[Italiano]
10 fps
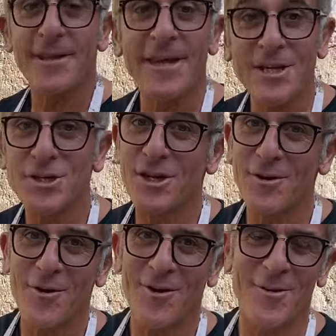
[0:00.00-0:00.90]
10,
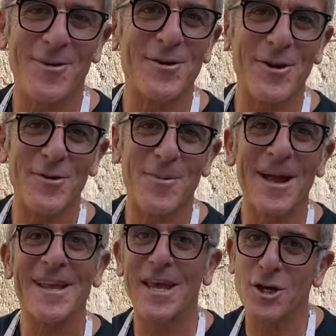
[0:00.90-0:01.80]
come dicono a Roma,
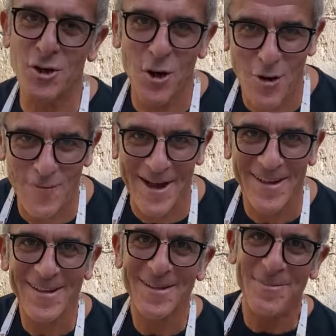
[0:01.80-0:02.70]
10 ova,
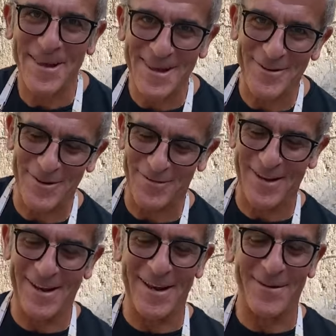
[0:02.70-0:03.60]
20 kg di
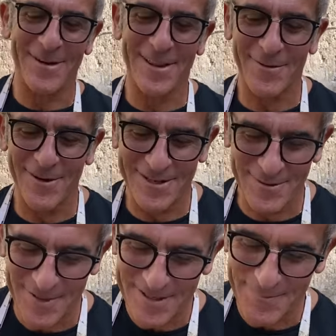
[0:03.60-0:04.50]
farina. Guardate questo